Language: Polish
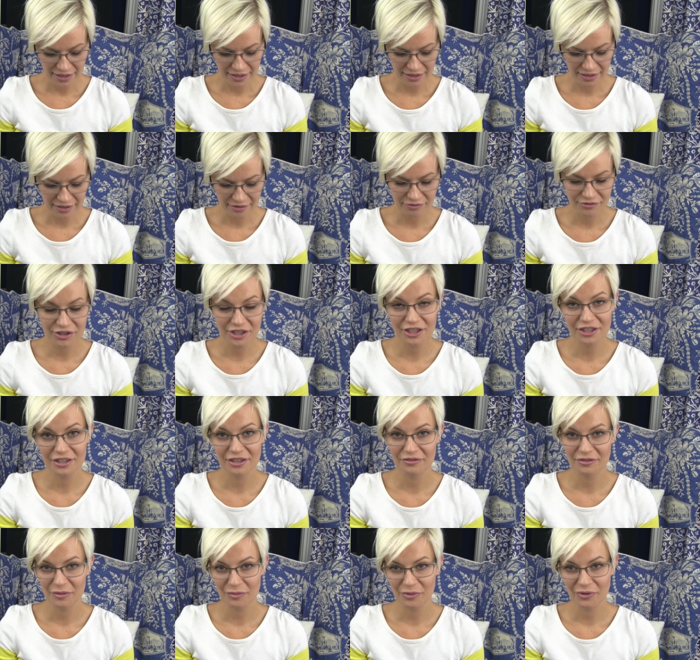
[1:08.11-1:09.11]
E,
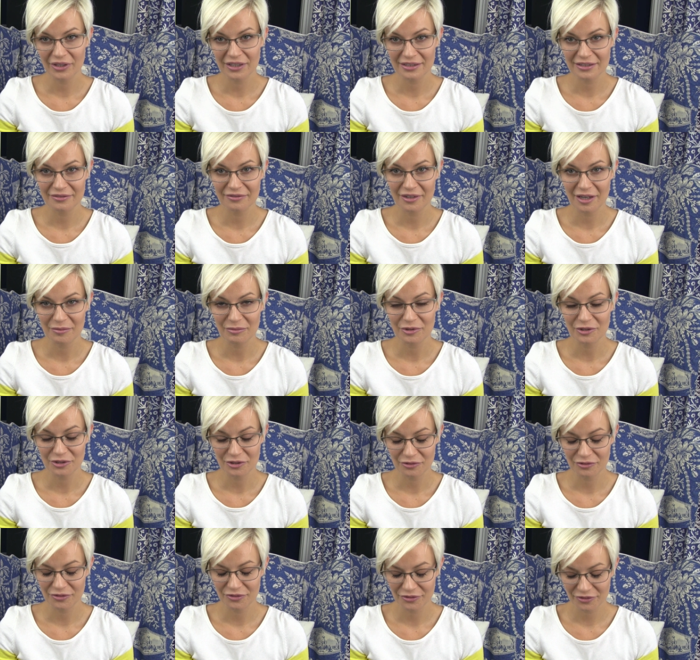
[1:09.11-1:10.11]
wcześniej Wam pokazywałam
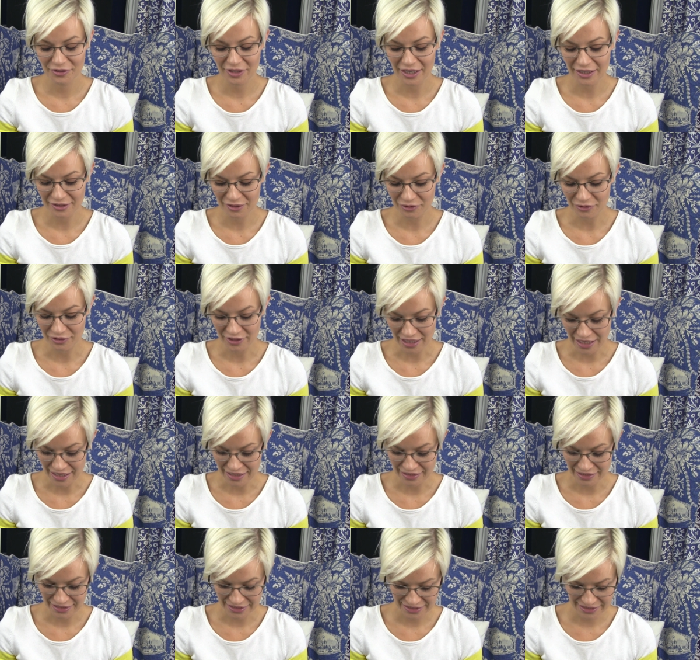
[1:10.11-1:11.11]
jeszcze w kartonie,
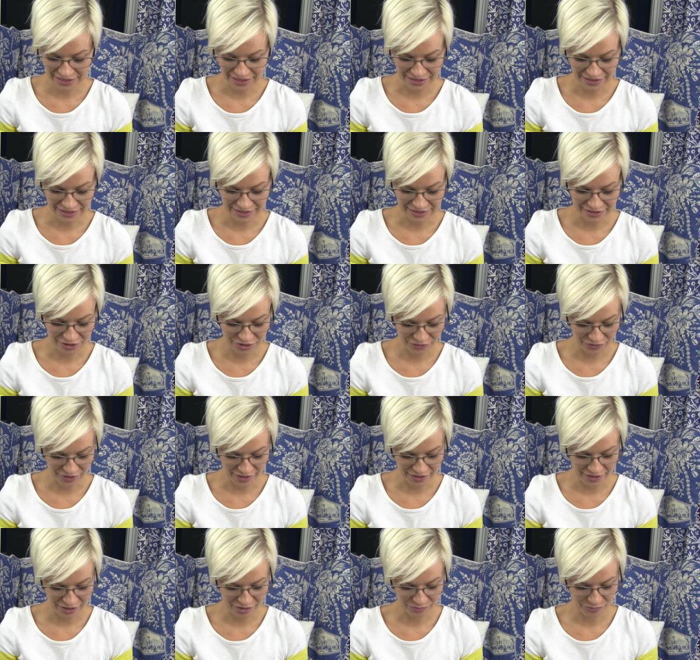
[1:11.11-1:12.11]
ale niestety
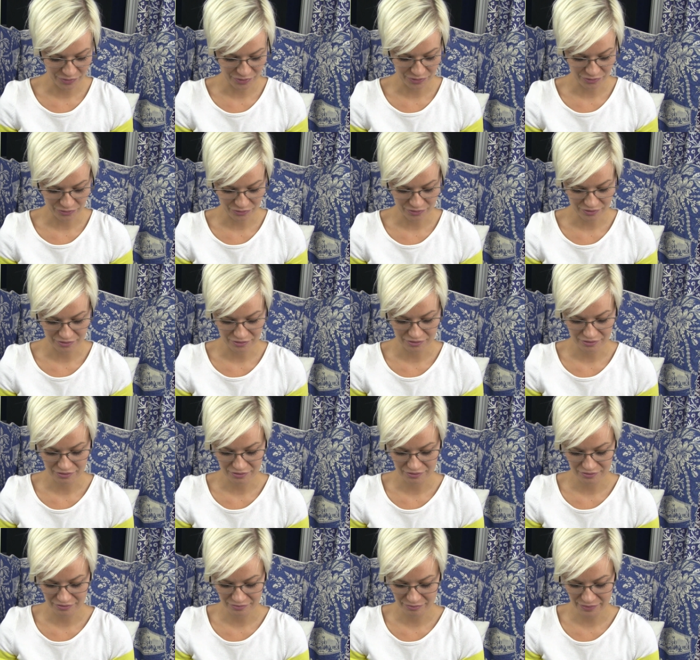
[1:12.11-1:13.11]
dźwięk był e,
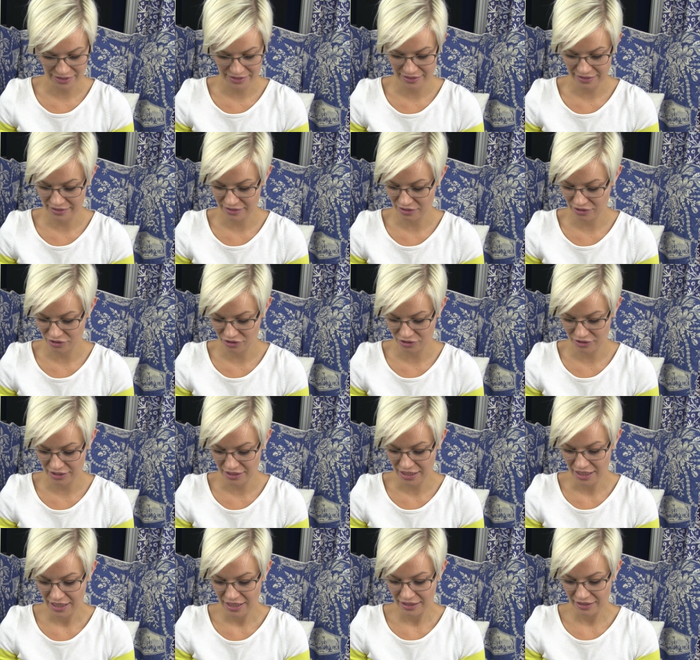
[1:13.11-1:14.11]

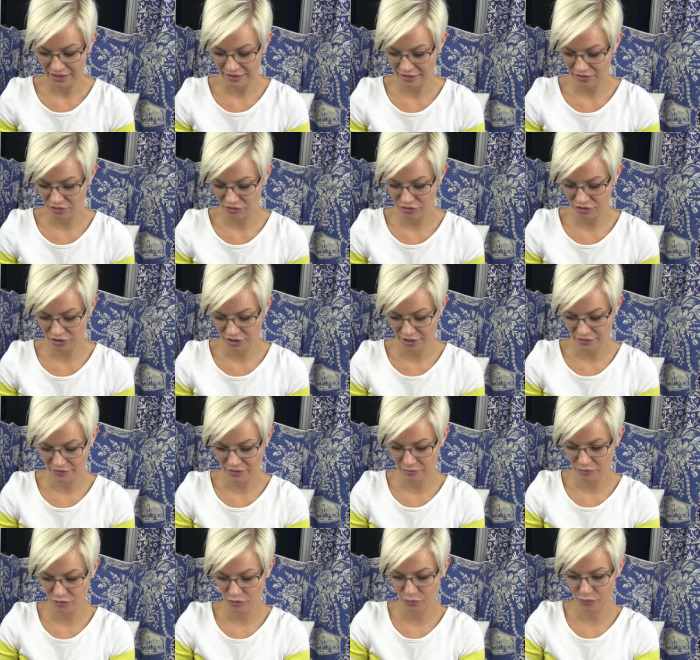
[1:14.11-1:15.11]
masakryczny. Dlatego dzisiaj
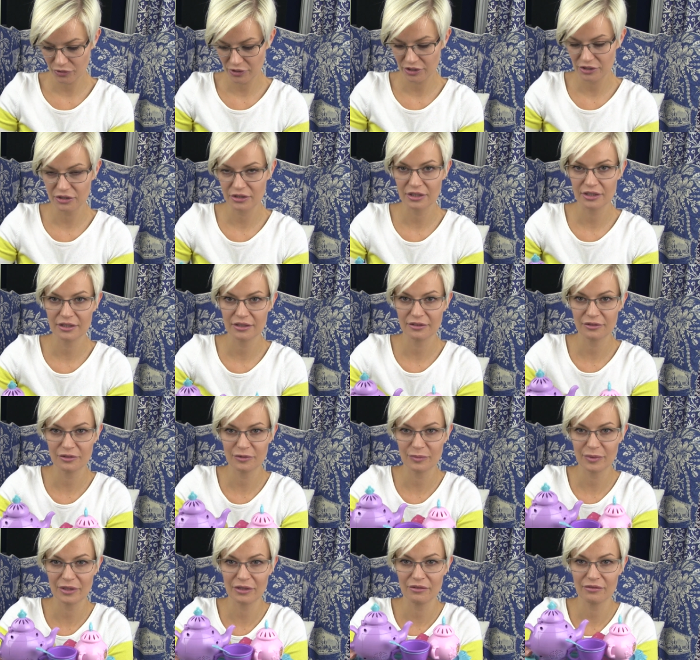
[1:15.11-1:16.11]
Wam już pokażę takie
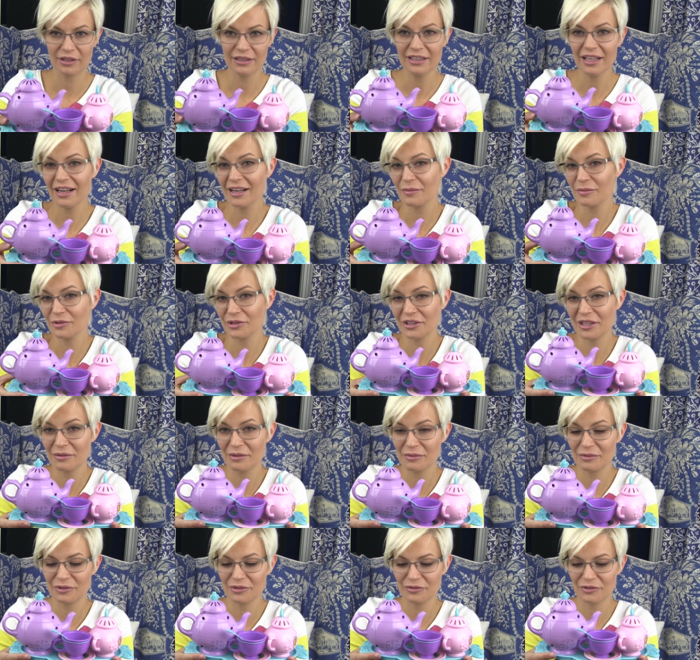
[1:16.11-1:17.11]
rozpakowane, ale
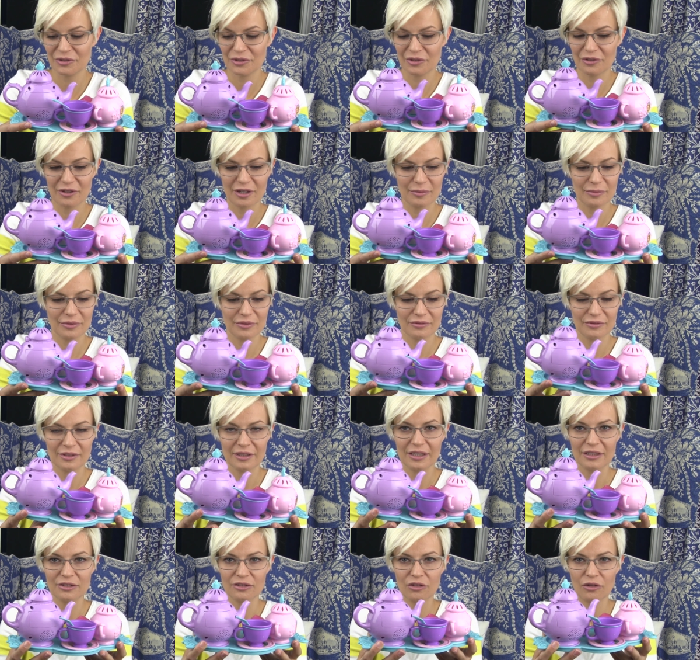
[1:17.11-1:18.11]
przynajmniej będzie wszystko lepiej
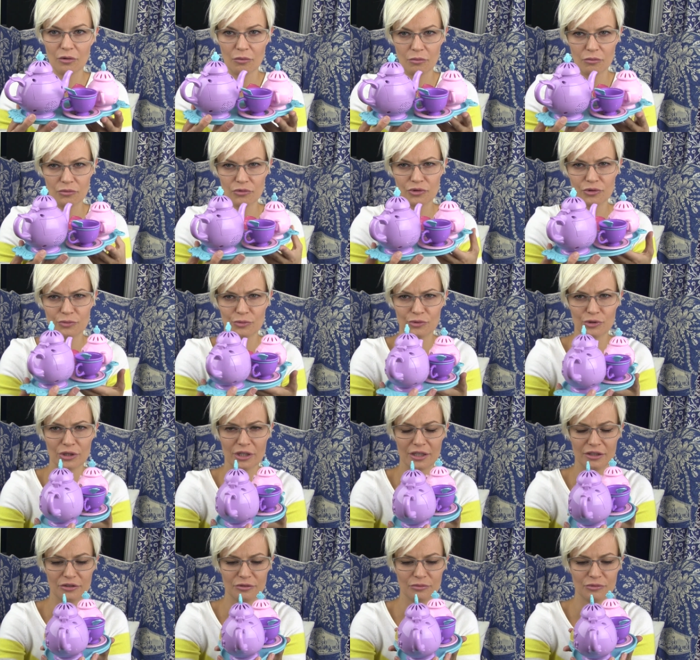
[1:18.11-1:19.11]
widać. O, może
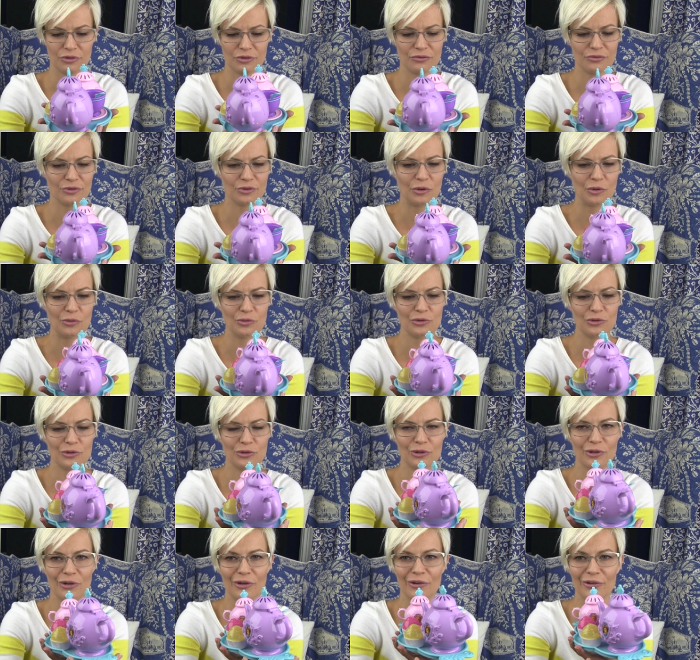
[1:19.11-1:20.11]
poczekajcie, może w tą
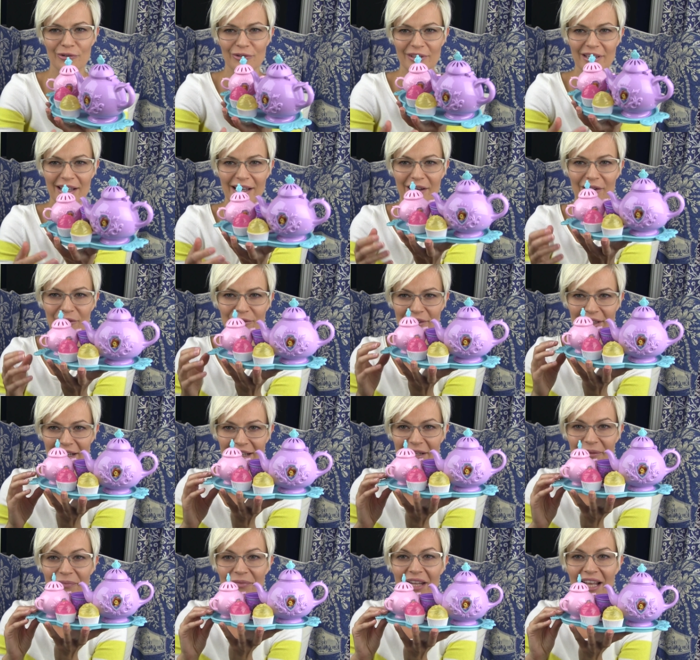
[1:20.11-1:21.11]
stronę. O
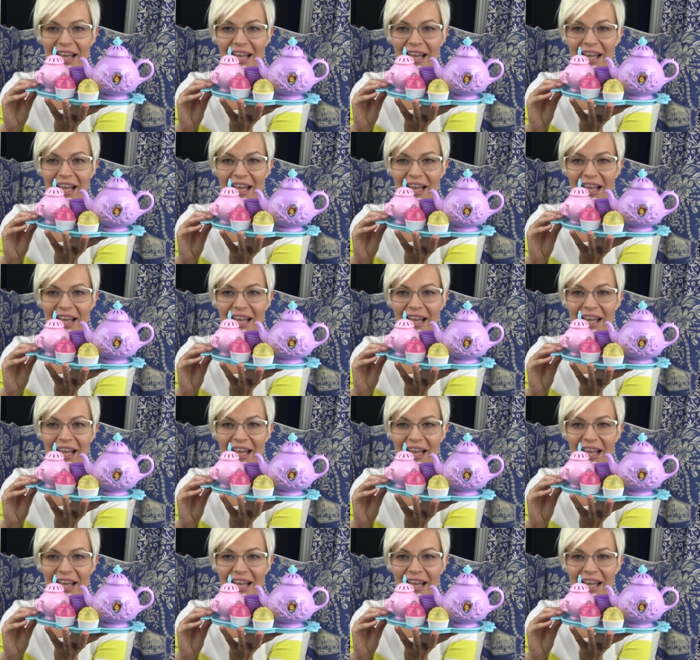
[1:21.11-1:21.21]
tak.